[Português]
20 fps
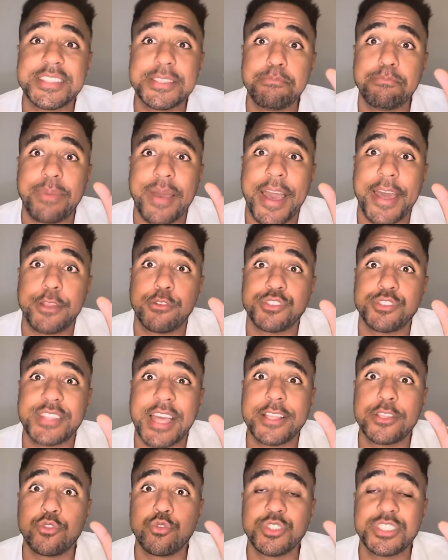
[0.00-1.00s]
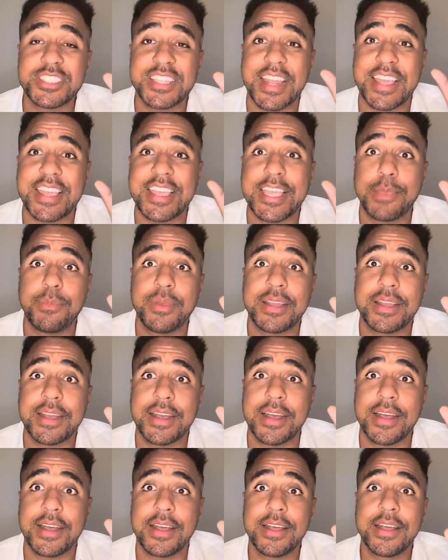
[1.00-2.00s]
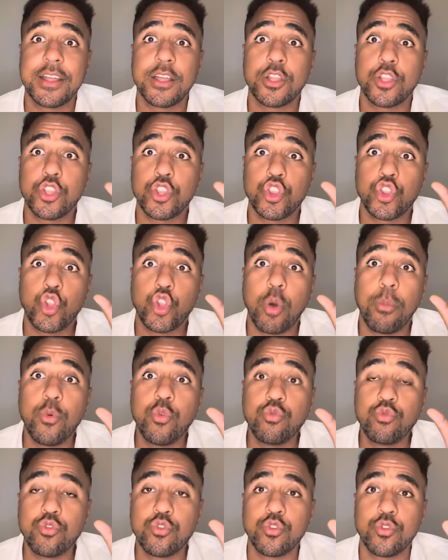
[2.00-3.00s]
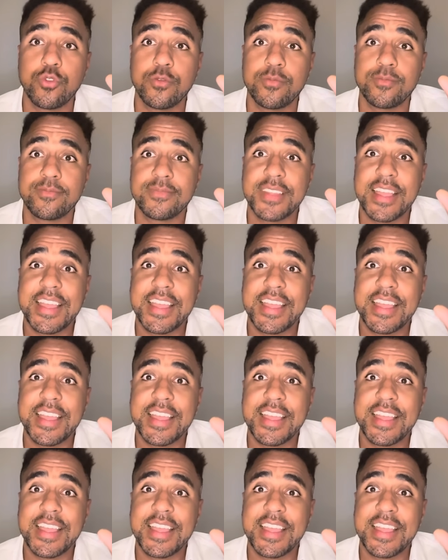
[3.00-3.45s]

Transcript: impérios da indústria química do mundo.